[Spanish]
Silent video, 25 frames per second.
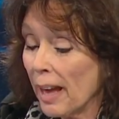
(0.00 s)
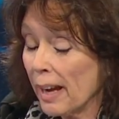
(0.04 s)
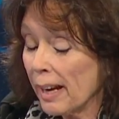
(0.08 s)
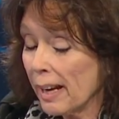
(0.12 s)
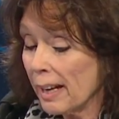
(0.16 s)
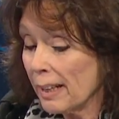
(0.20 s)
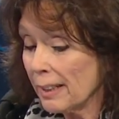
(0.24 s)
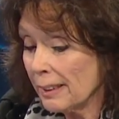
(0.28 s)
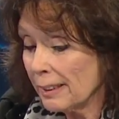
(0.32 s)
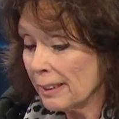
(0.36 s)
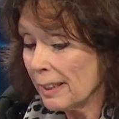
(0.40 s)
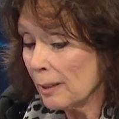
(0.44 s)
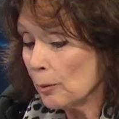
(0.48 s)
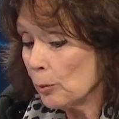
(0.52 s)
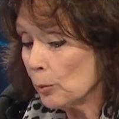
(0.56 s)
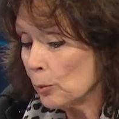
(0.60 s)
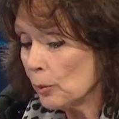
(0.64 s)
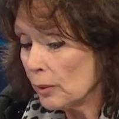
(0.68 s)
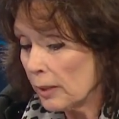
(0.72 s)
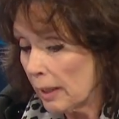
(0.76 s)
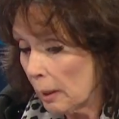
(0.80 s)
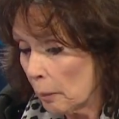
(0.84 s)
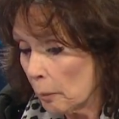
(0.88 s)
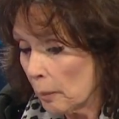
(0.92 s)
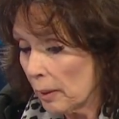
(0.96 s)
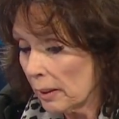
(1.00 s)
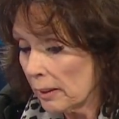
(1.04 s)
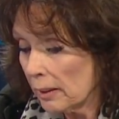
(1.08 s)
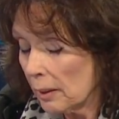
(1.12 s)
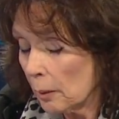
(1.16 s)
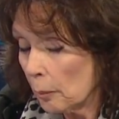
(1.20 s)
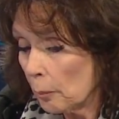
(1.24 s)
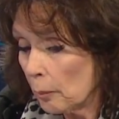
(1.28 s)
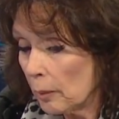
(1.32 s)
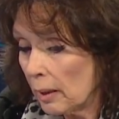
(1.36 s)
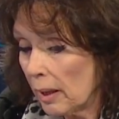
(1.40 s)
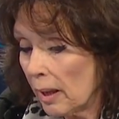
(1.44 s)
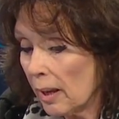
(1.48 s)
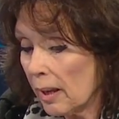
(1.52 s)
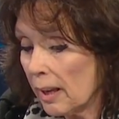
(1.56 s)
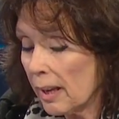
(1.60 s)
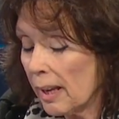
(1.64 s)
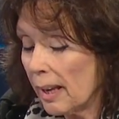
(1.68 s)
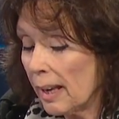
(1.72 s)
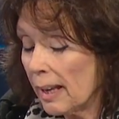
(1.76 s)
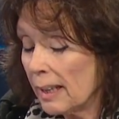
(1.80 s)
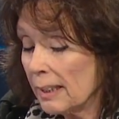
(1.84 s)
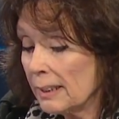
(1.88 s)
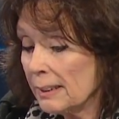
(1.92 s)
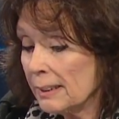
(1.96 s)
Acá está un tema también
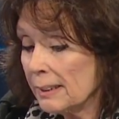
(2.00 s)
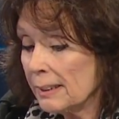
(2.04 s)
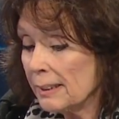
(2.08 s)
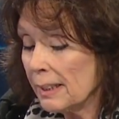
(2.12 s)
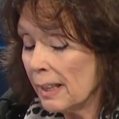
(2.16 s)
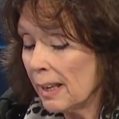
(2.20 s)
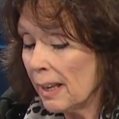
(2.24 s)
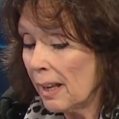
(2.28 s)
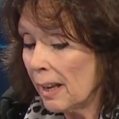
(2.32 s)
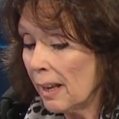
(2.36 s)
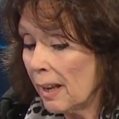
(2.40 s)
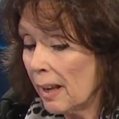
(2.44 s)
que es,